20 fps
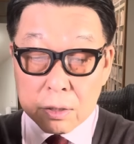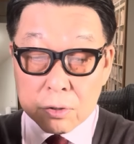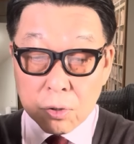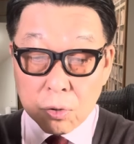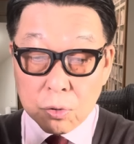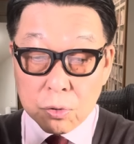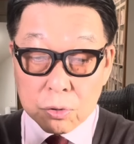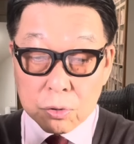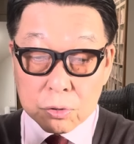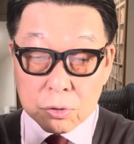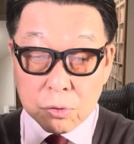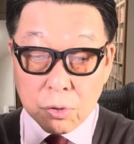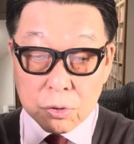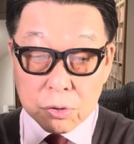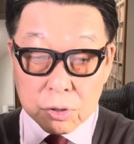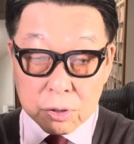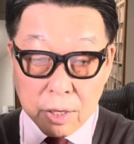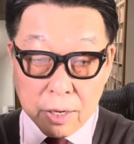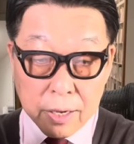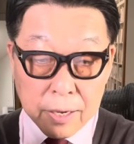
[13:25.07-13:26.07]
上陸を
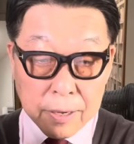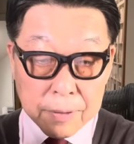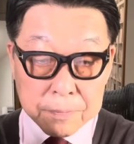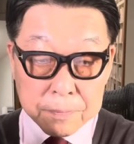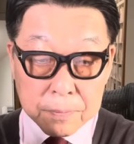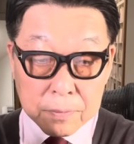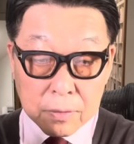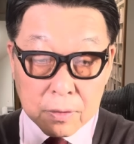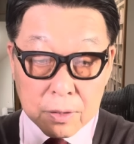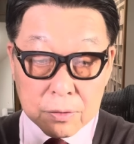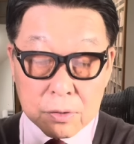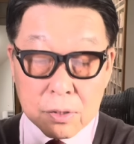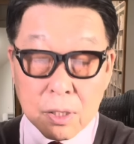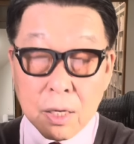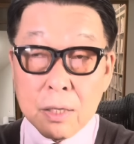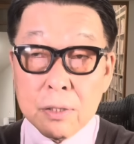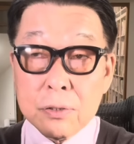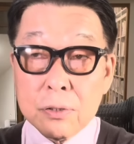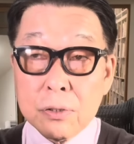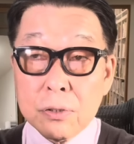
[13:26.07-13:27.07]
して、
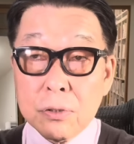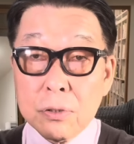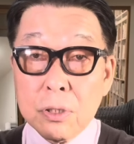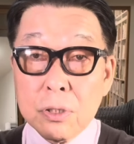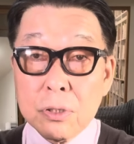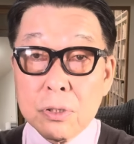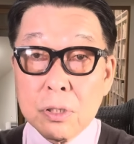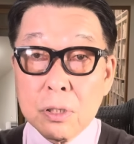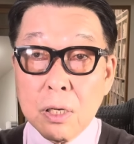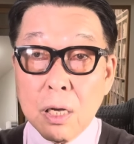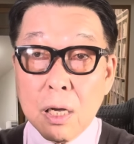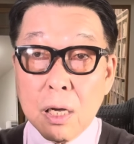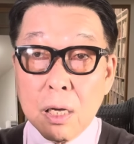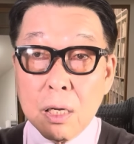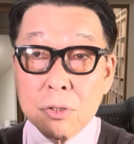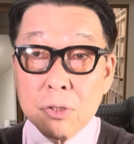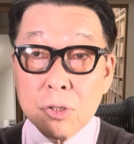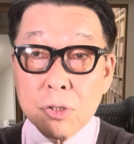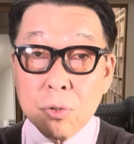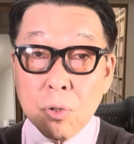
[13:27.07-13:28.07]
30日
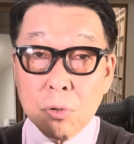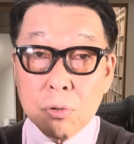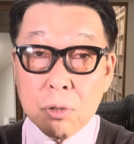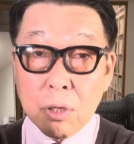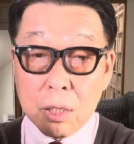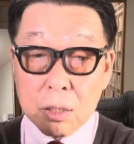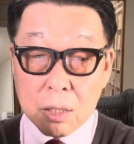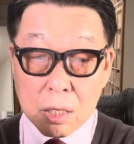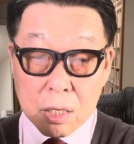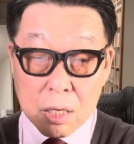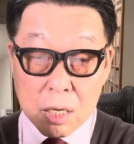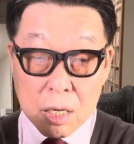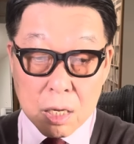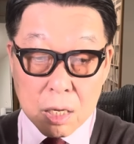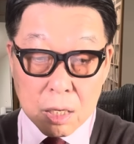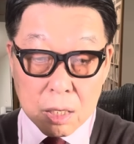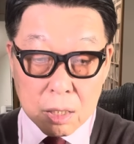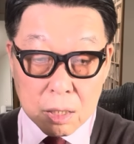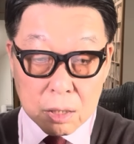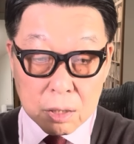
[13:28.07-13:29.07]
が四国あた
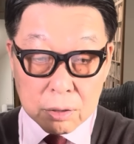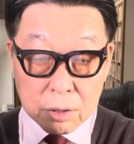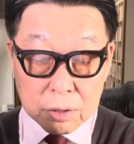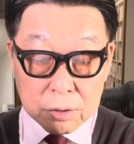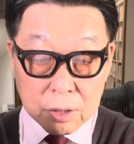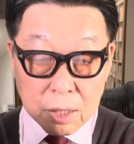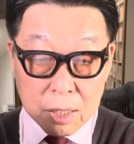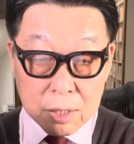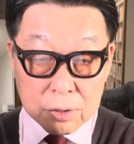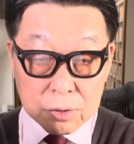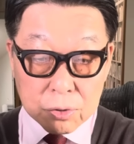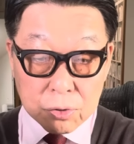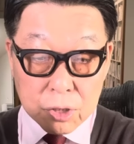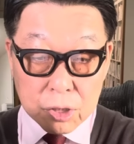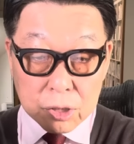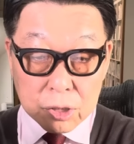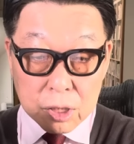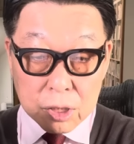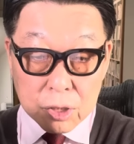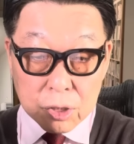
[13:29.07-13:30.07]
り、で
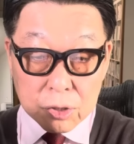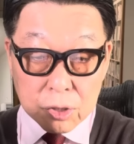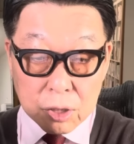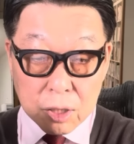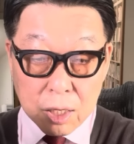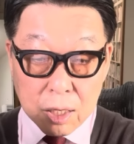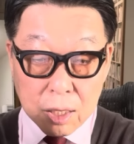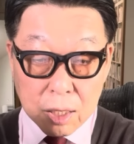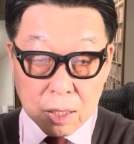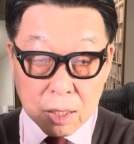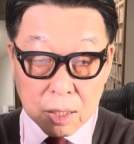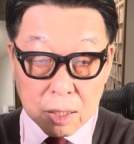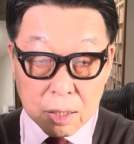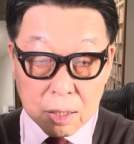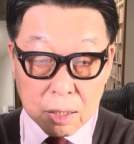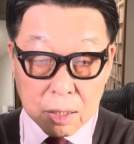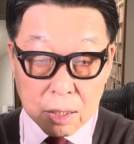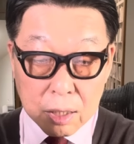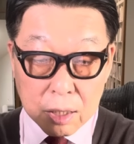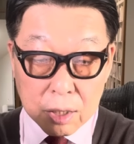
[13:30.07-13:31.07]
31日が、
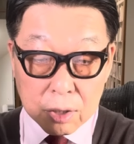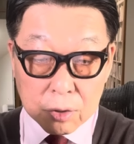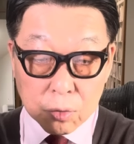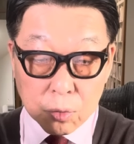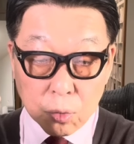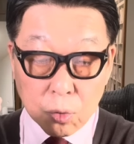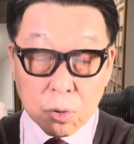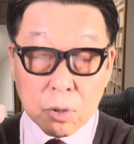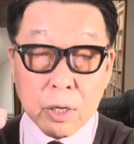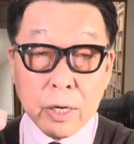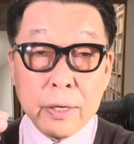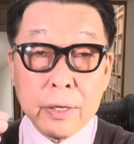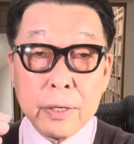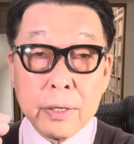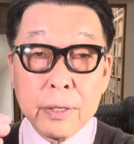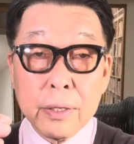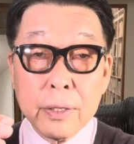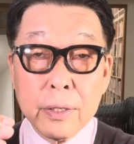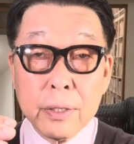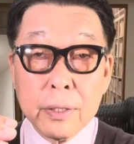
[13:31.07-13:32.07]
えー、東
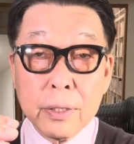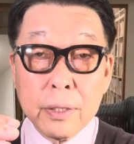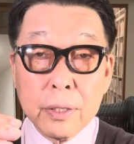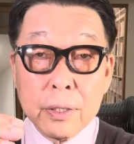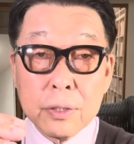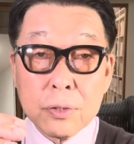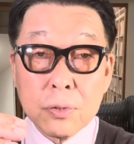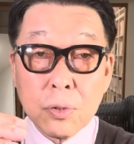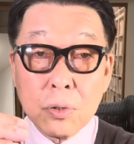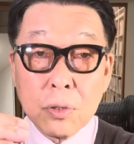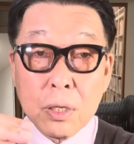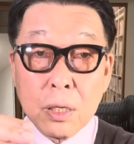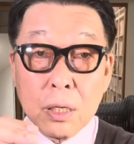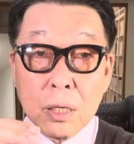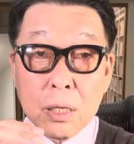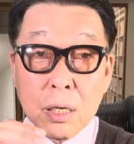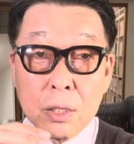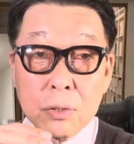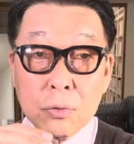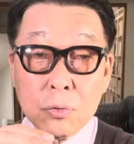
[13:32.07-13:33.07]
海、えー、それか
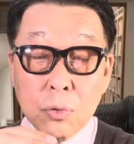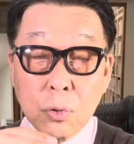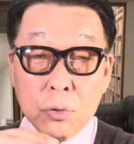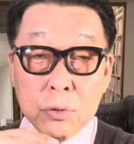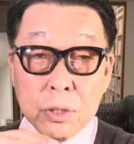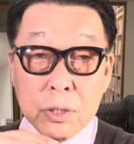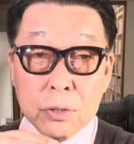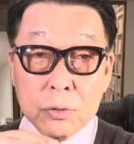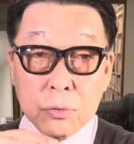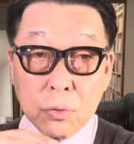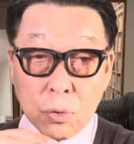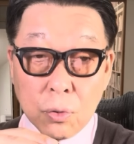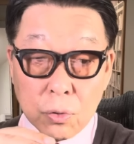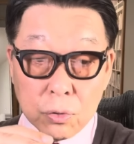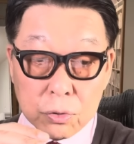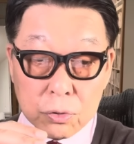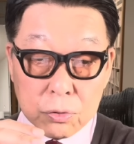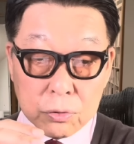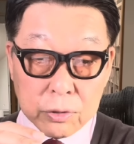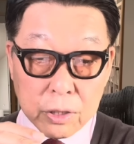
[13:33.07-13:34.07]
ら関東に行く
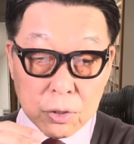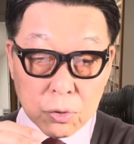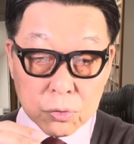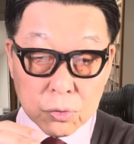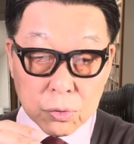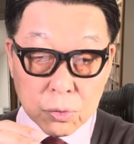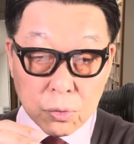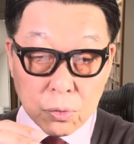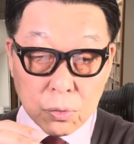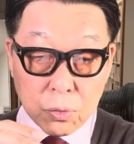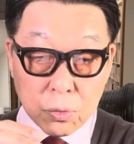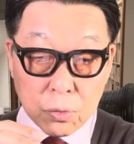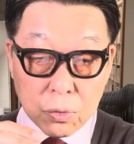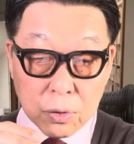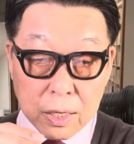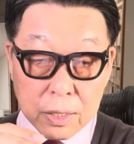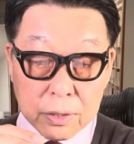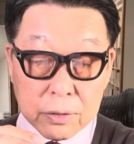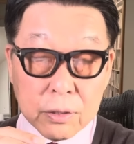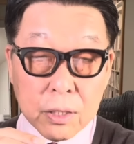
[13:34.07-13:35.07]
というふうな予想
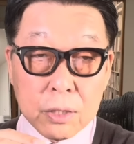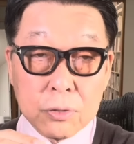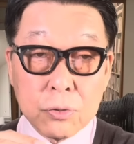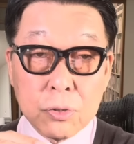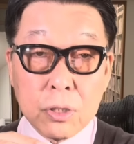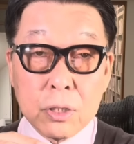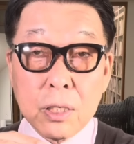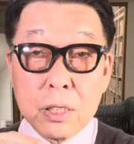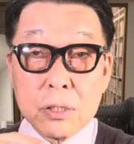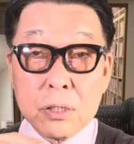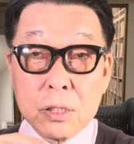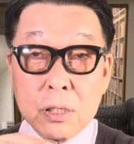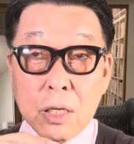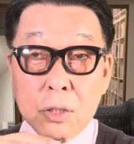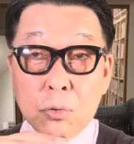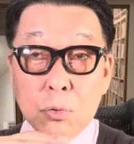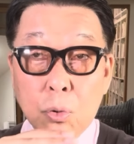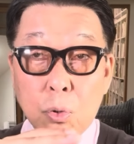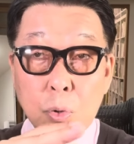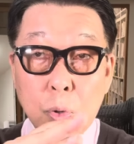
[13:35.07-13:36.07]
があって、1日
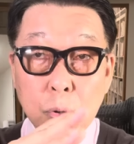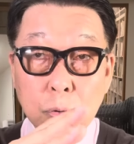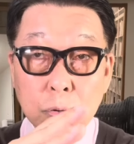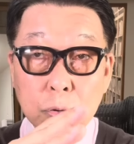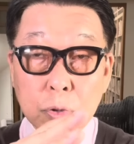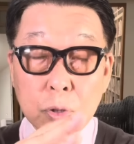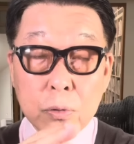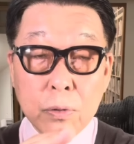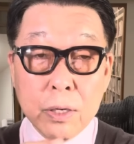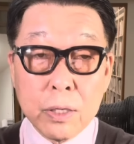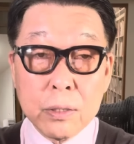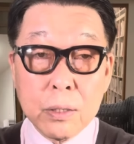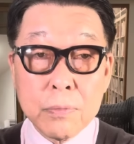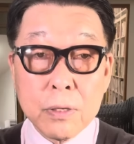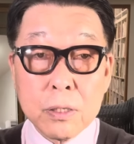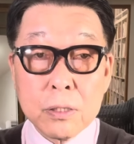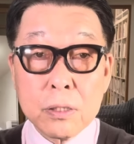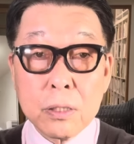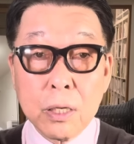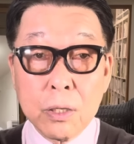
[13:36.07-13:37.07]
が東北と言われて
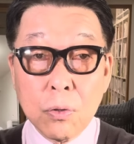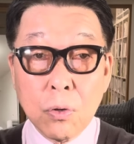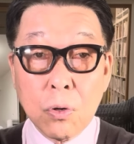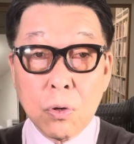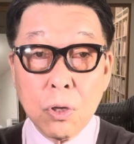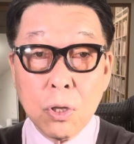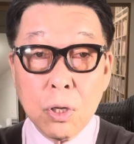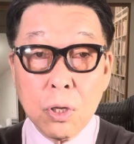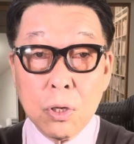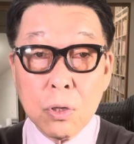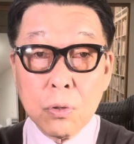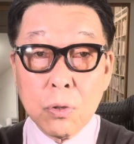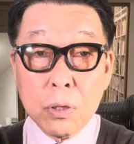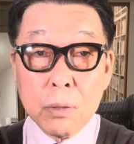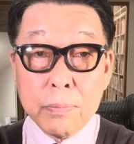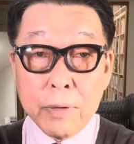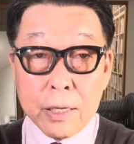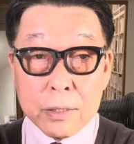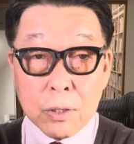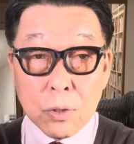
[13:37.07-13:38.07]
ますけど、こ
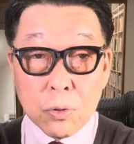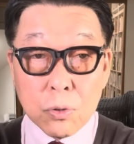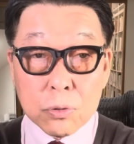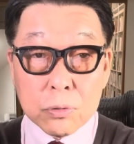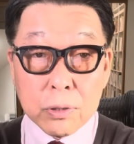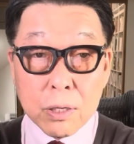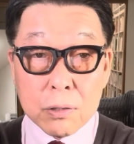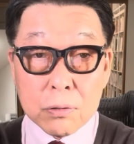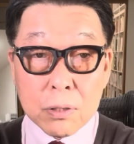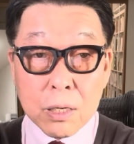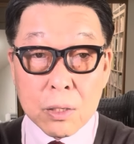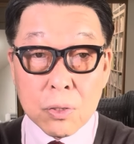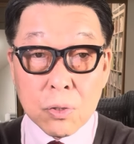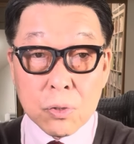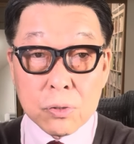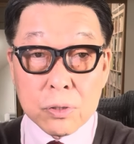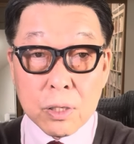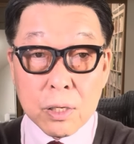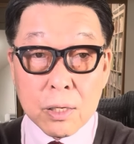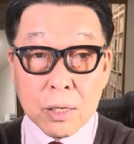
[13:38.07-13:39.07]
れまだ遅れる可
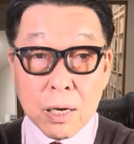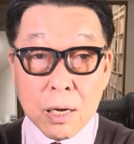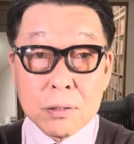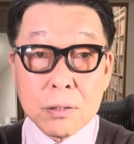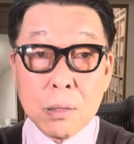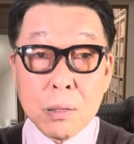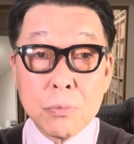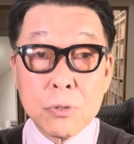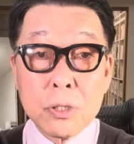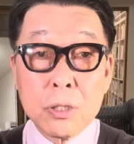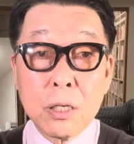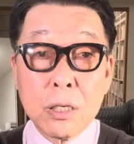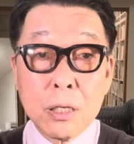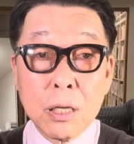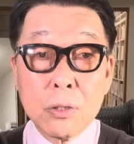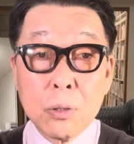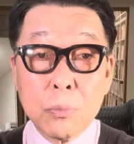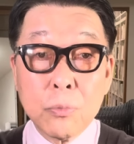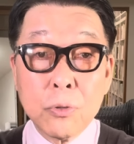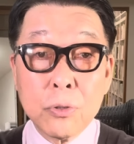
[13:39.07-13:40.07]
能性があるかもしれ
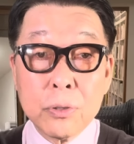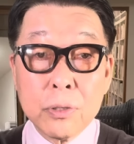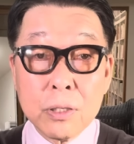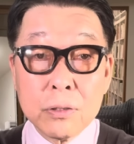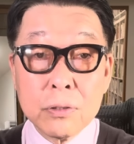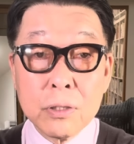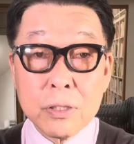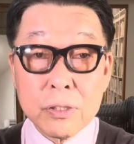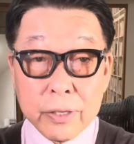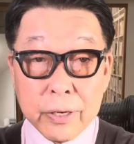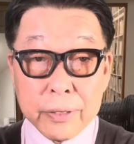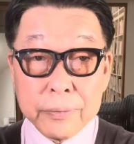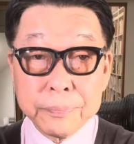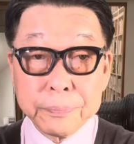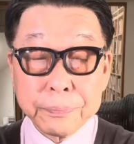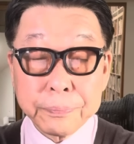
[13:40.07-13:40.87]
ないと思ってるんですね。